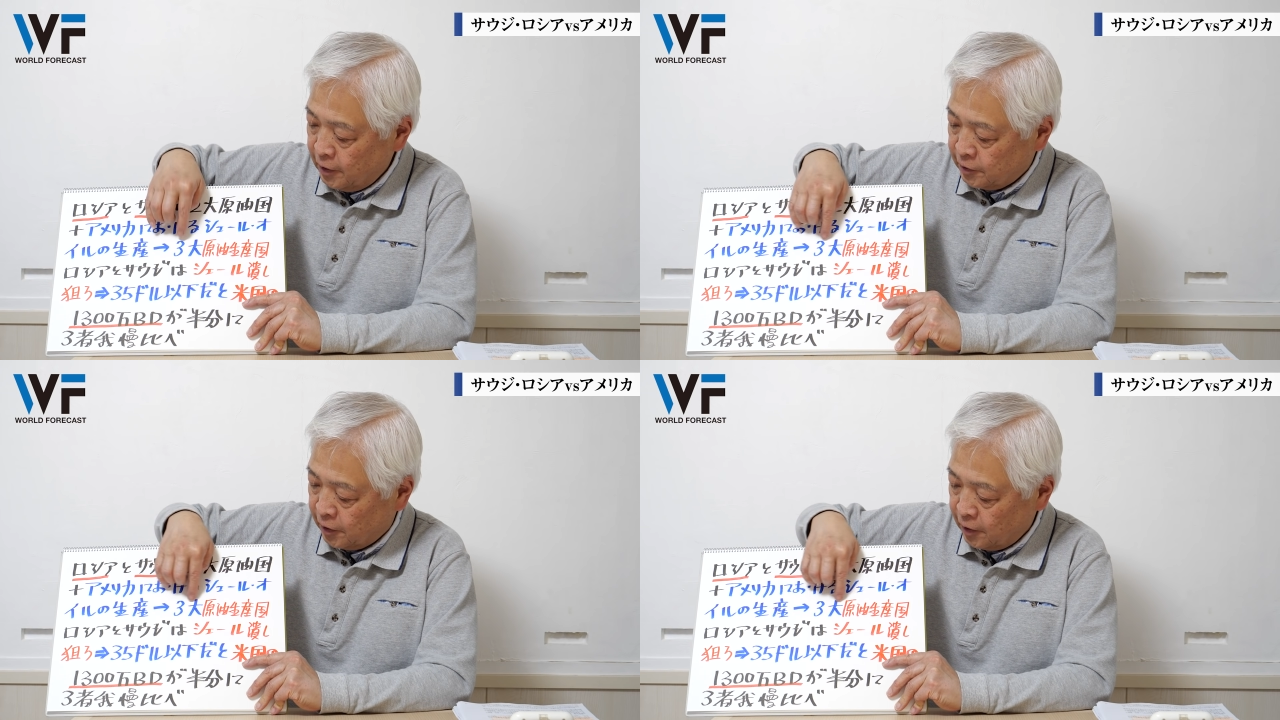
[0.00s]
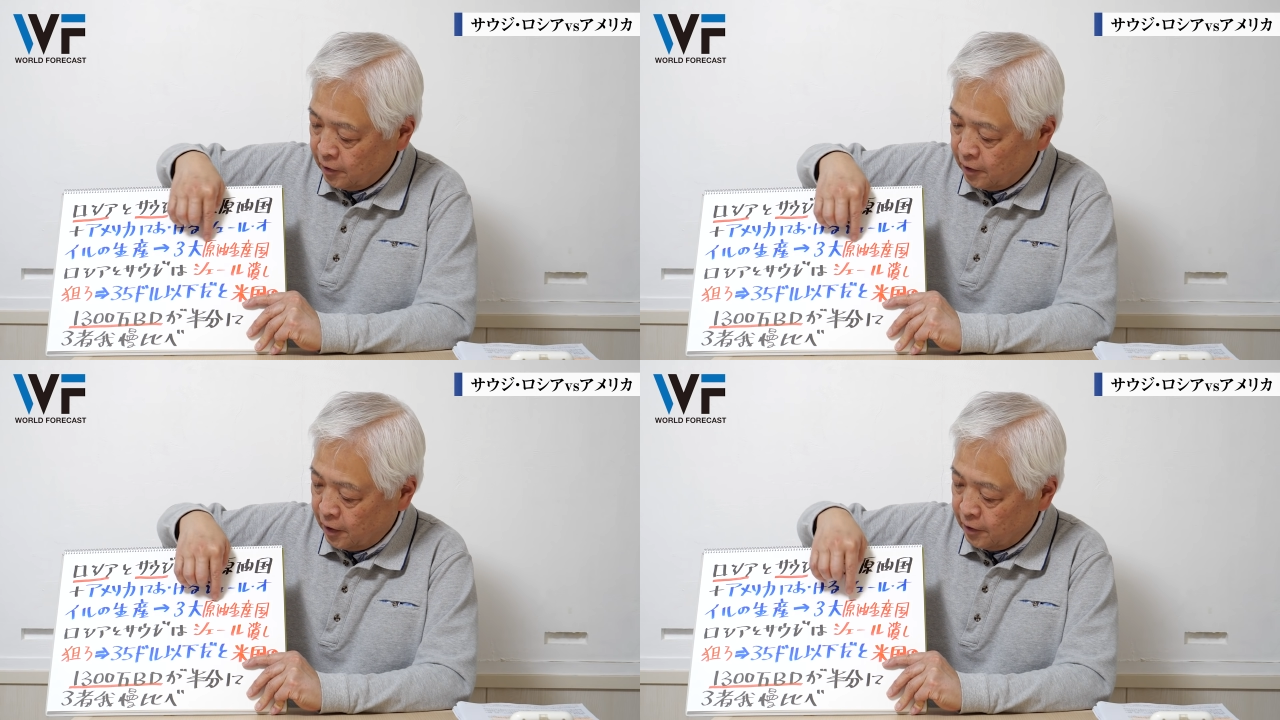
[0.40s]

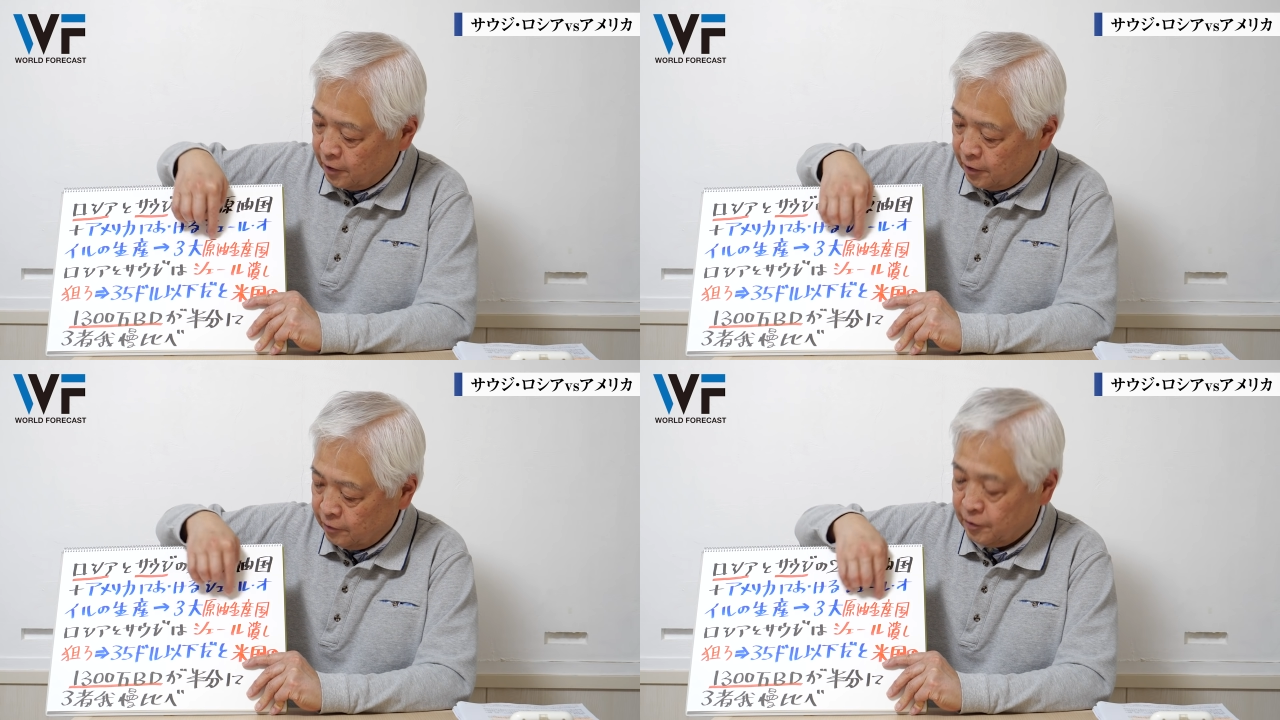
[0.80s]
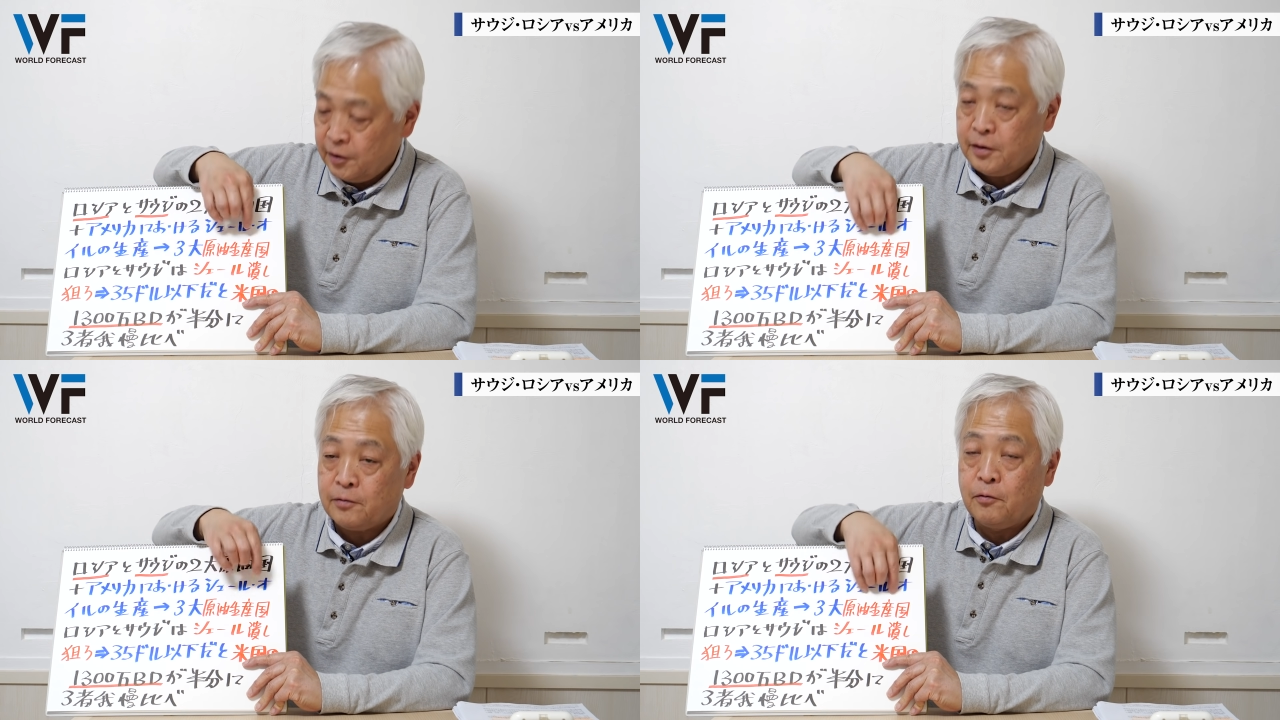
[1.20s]
3大原油
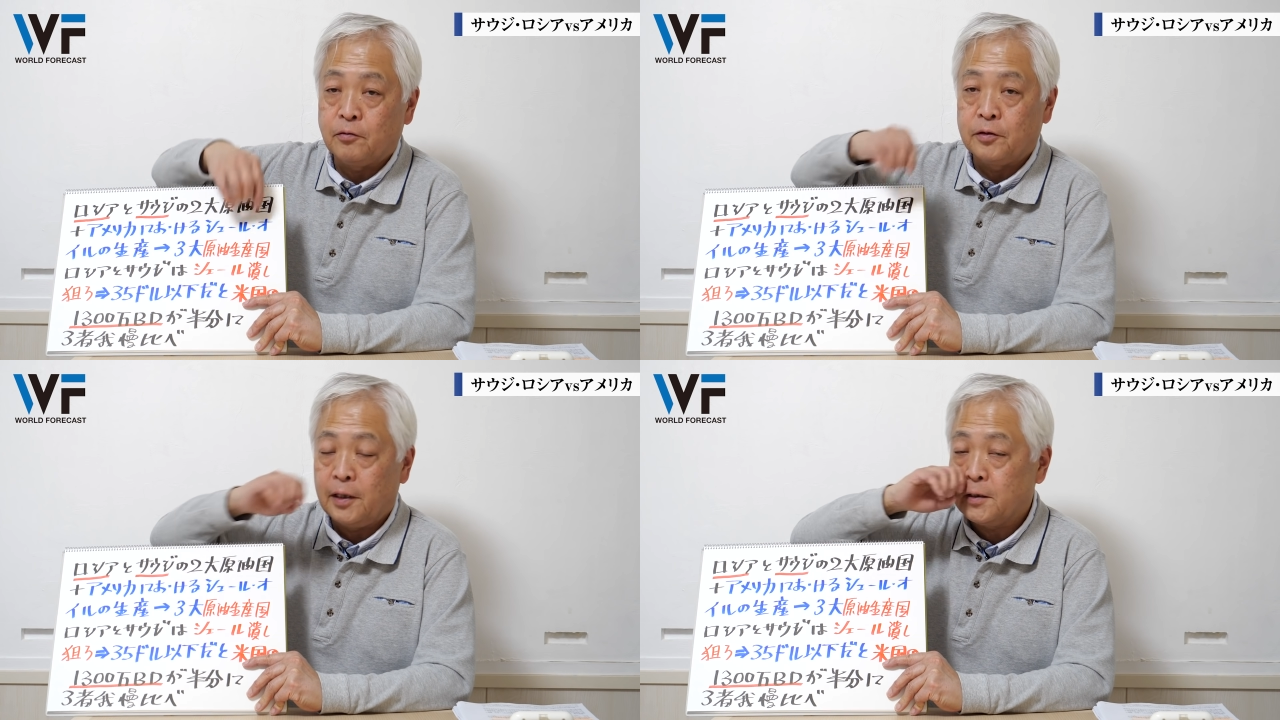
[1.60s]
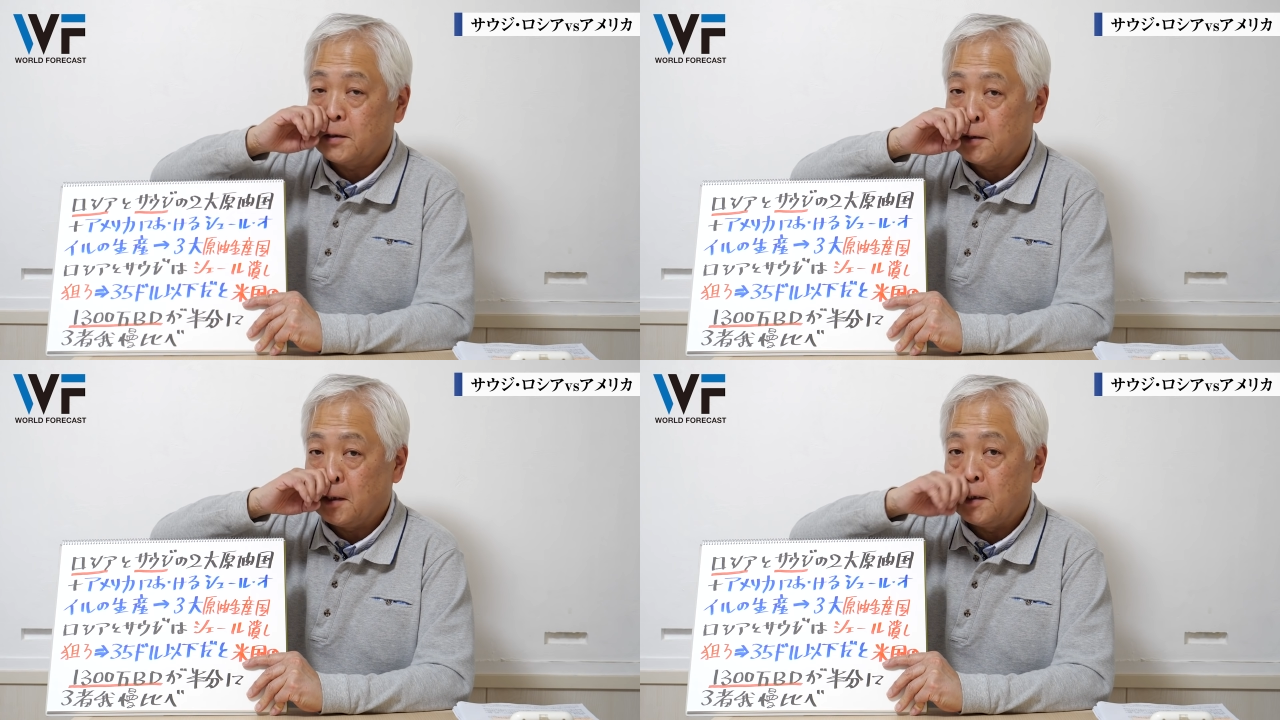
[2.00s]
生産国になっ
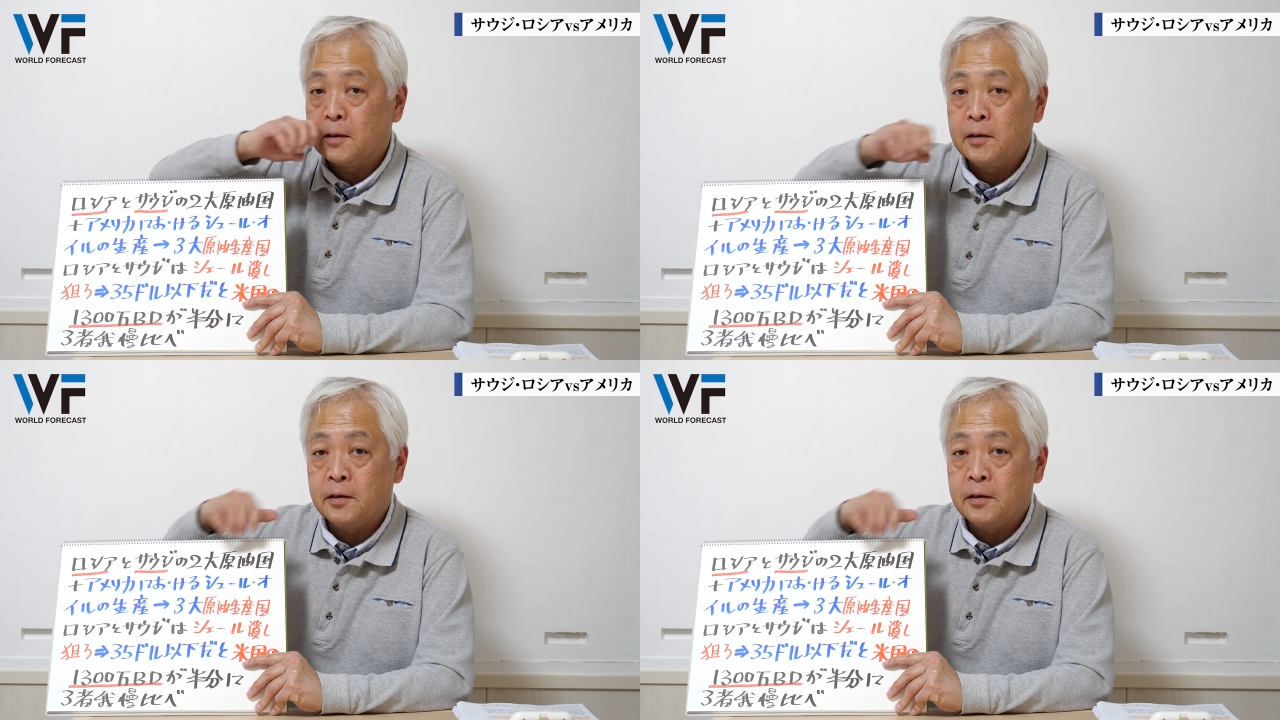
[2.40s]
ちゃった